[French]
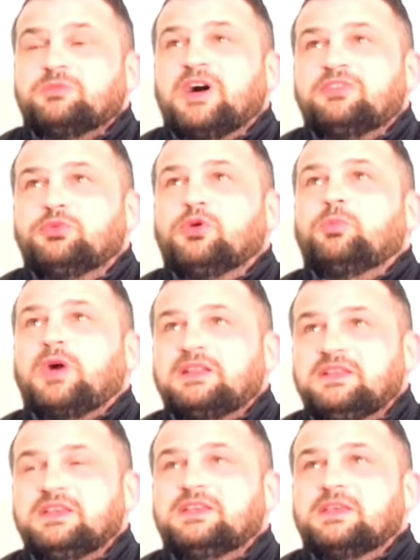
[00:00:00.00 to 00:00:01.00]
ma foi en
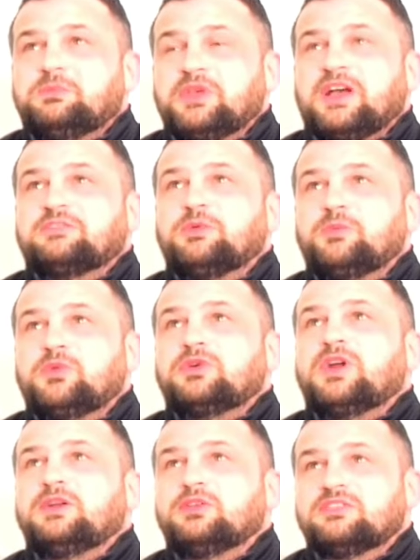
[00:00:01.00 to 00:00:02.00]
pratique et puis à ce
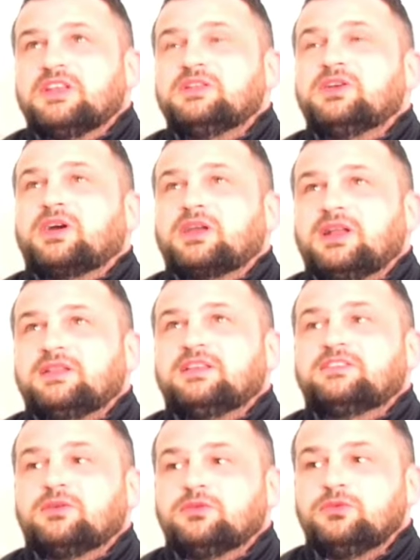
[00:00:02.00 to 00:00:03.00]
moment-là, le Seigneur, il a
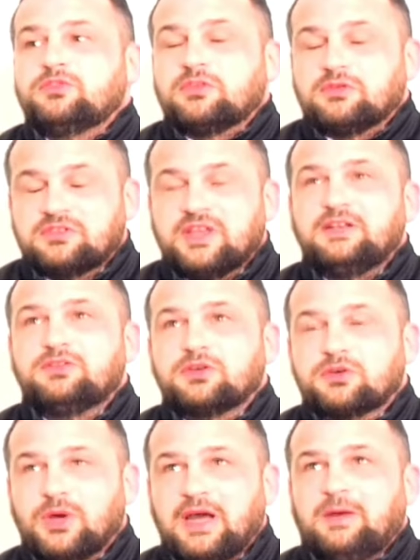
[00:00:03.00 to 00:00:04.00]
descendu de son ciel de
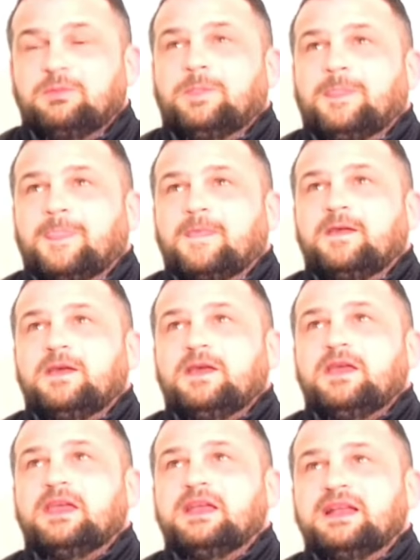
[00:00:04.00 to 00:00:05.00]
gloire
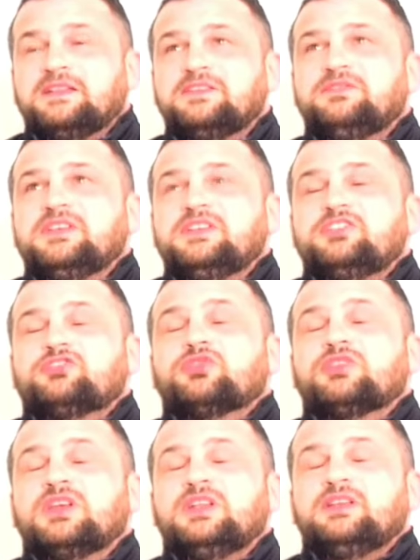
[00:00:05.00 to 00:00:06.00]
et il a dit, je te
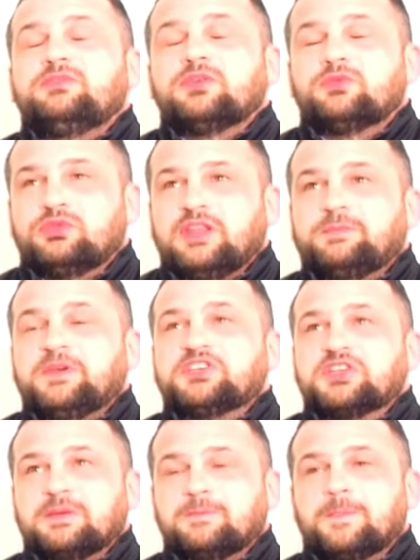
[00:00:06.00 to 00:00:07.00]
délivre de tous tes
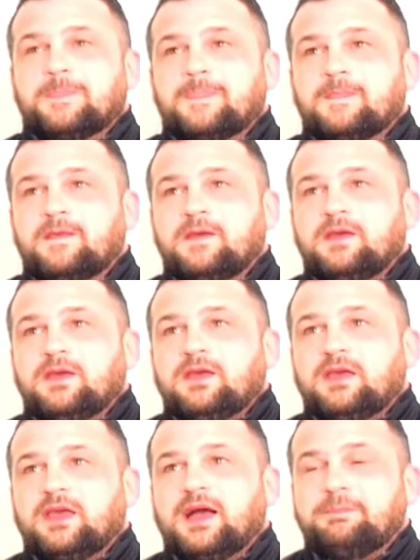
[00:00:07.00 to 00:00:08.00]
péchés.
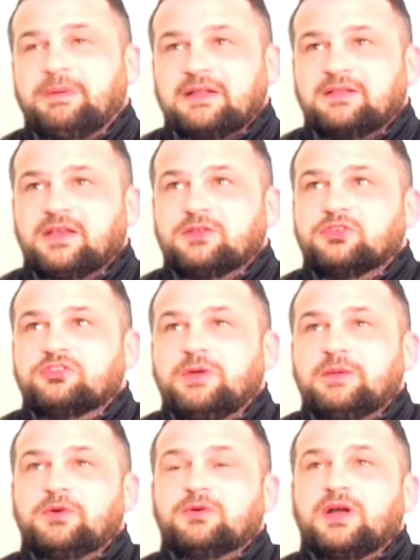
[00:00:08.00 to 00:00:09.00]
Et à partir de ce
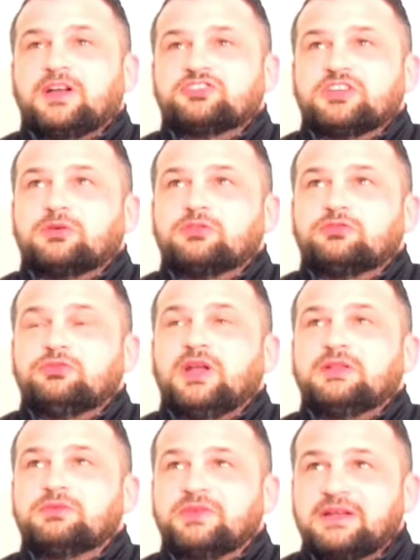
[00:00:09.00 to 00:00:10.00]
moment-là, j'ai reçu la
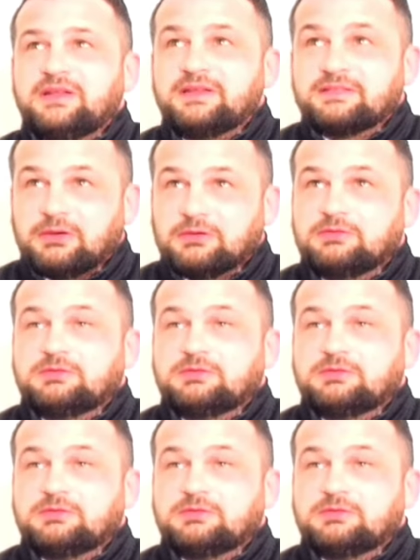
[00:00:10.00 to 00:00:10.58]
nouvelle naissance.